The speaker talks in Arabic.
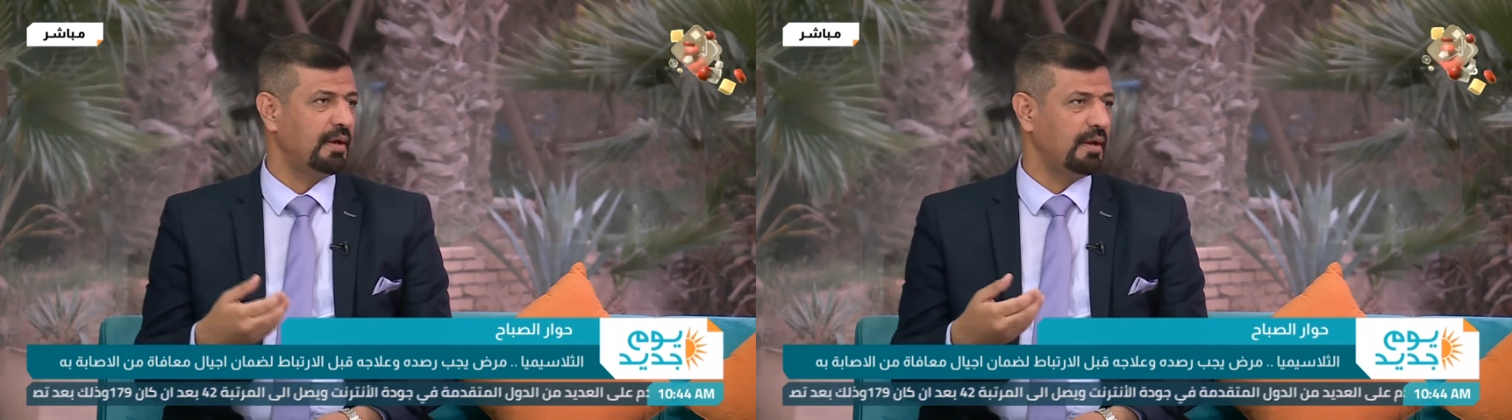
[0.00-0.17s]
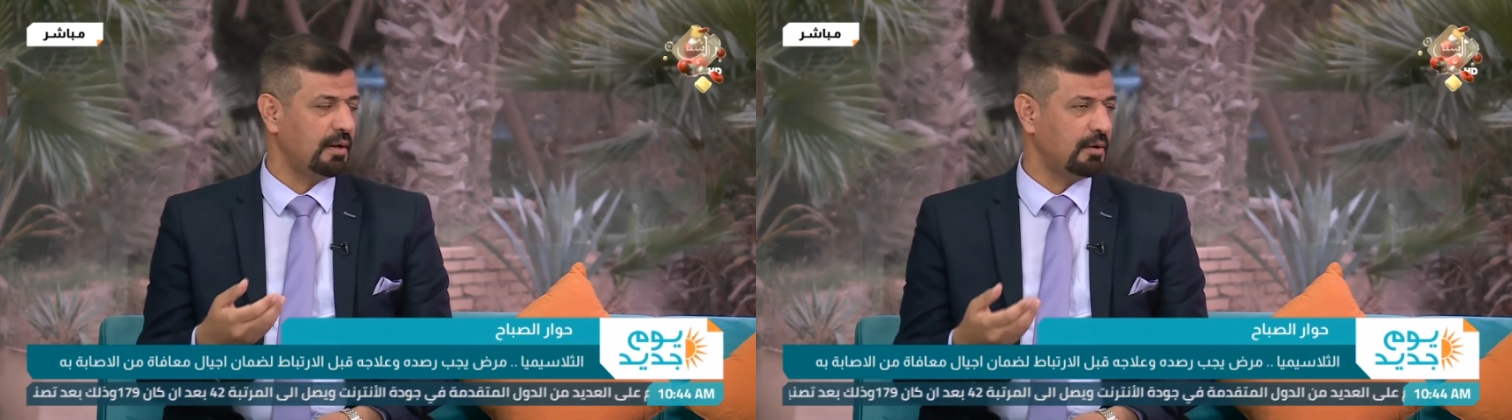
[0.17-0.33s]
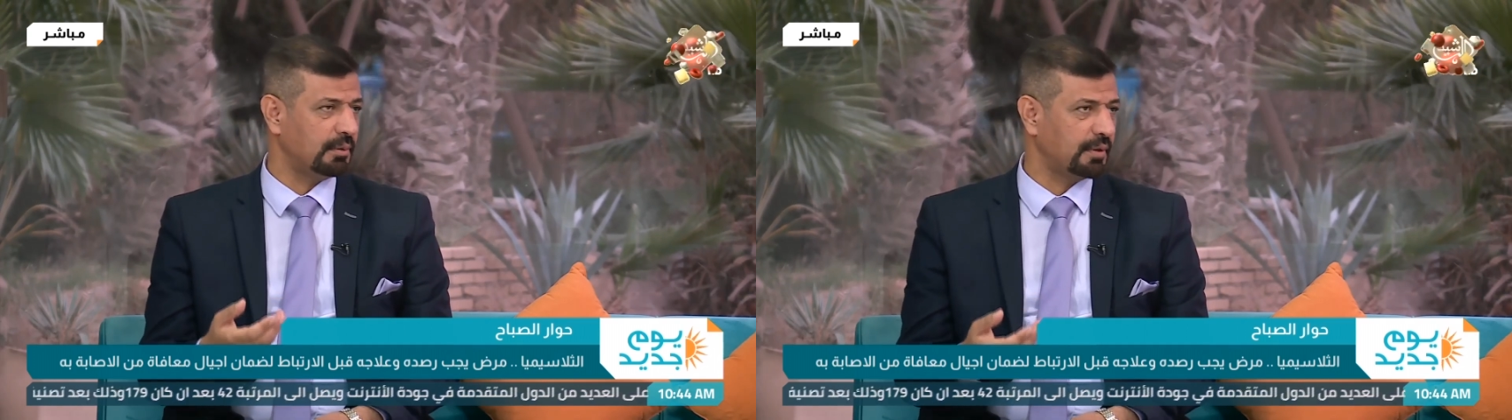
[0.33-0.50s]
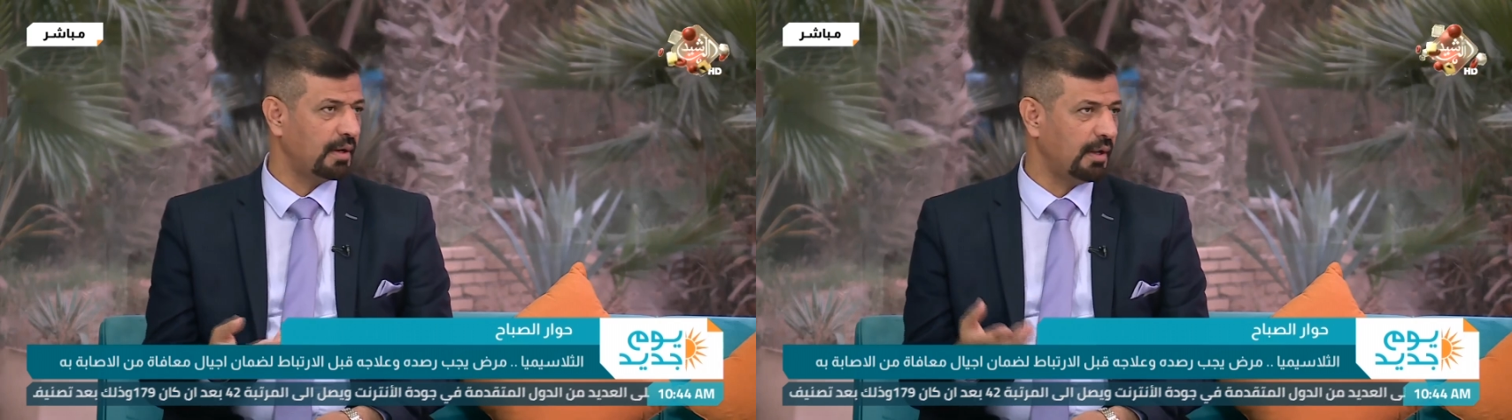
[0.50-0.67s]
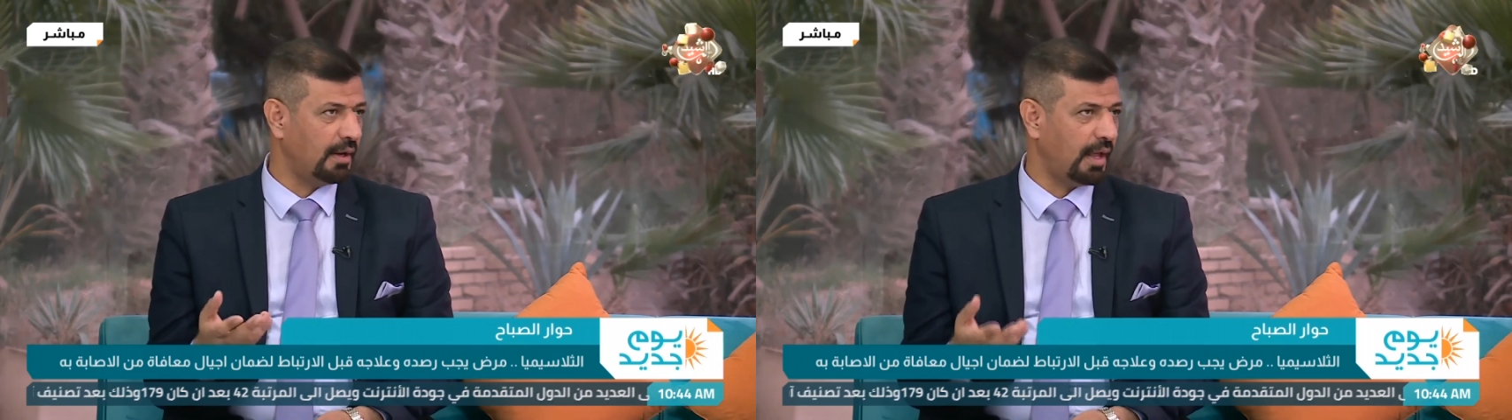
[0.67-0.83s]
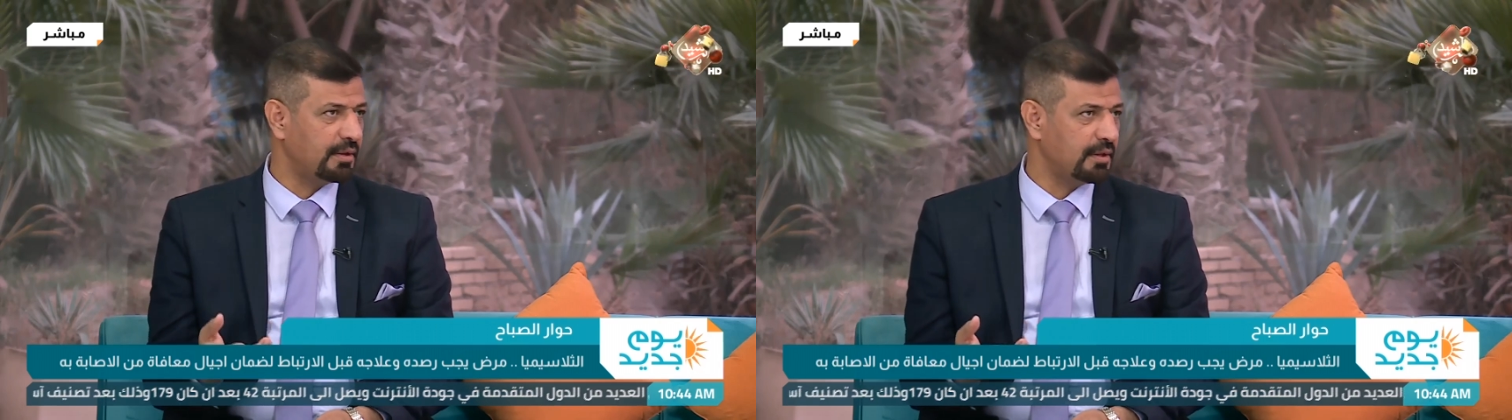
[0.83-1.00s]
اللي هو طلع
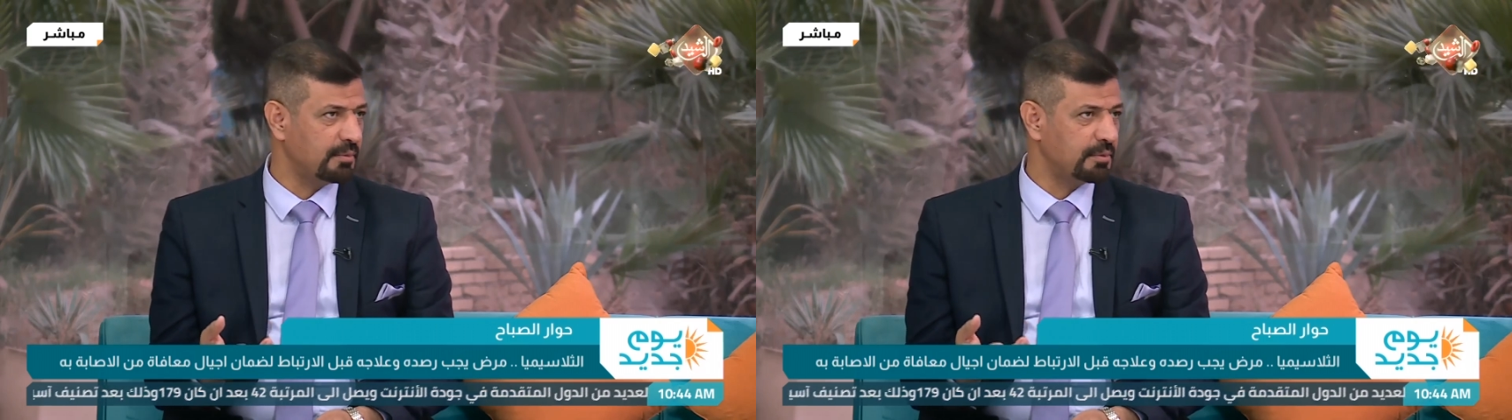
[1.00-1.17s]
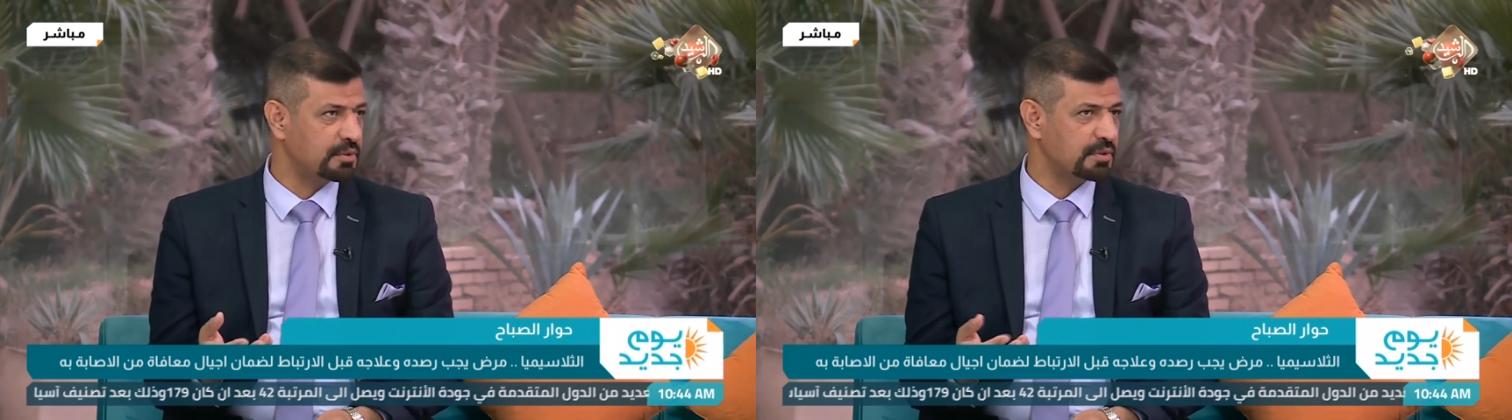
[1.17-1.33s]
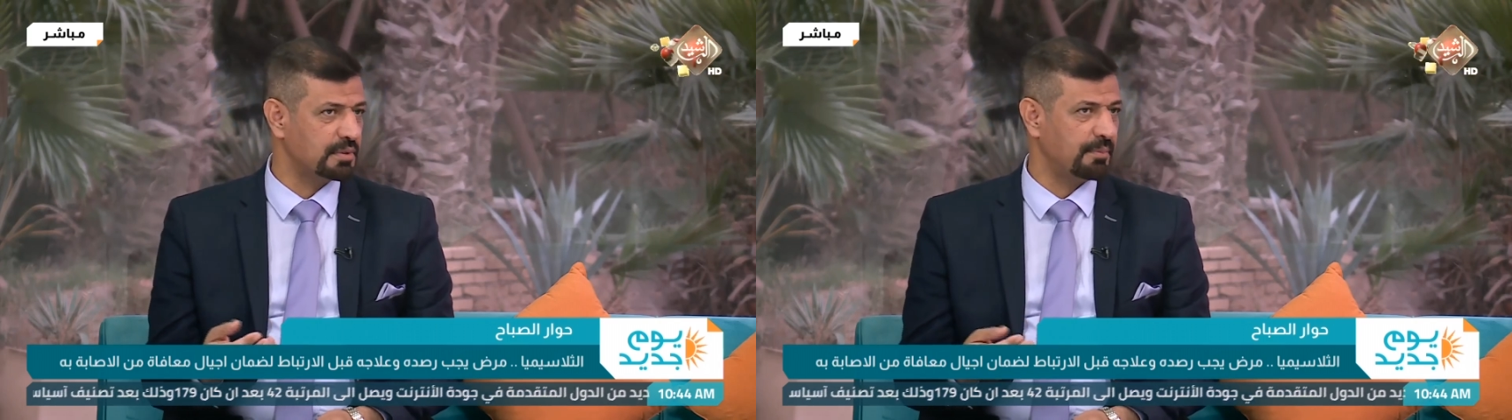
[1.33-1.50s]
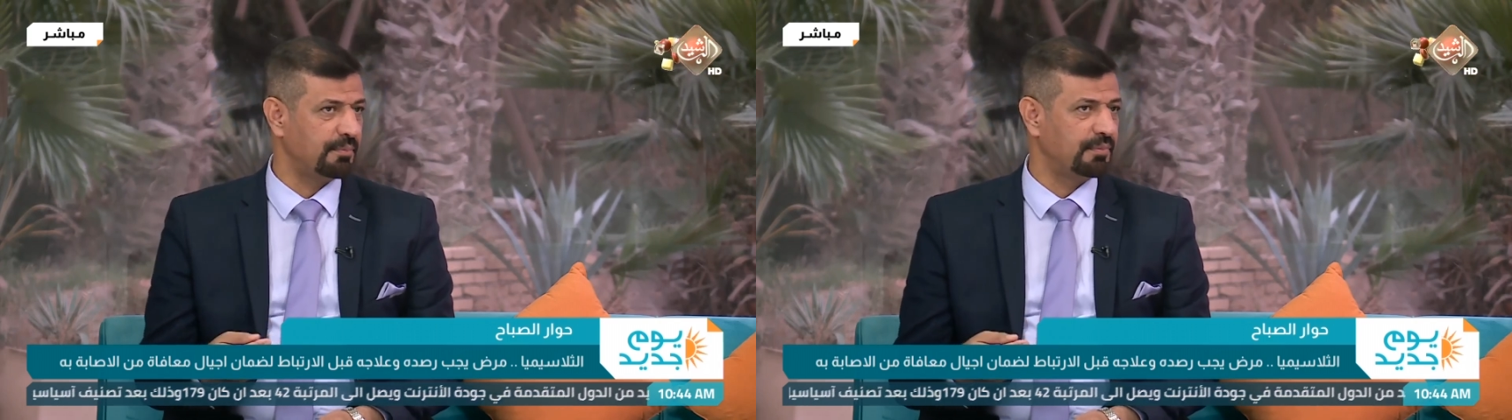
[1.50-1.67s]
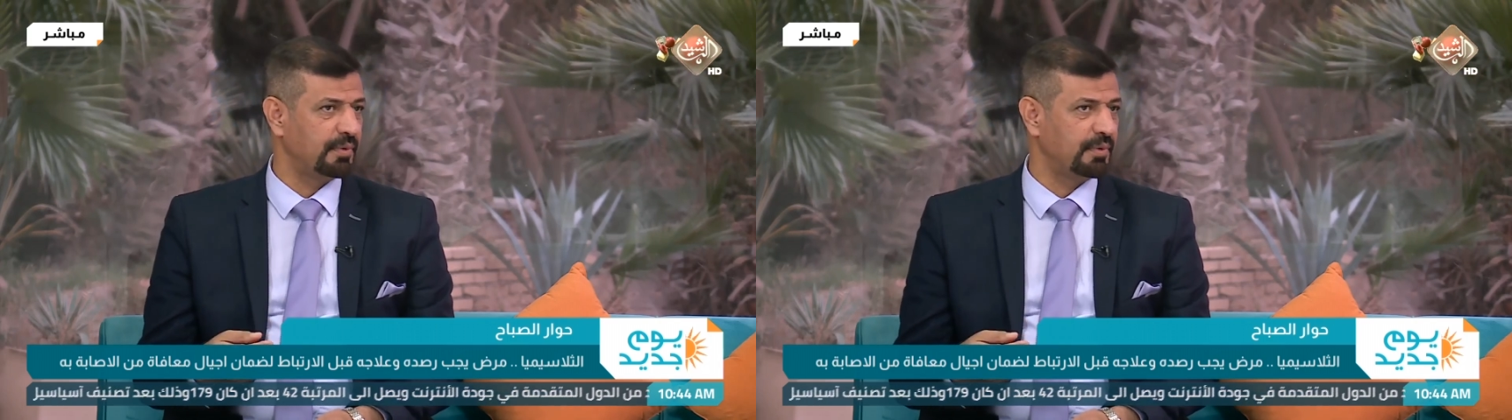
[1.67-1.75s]
الحديد بالجسم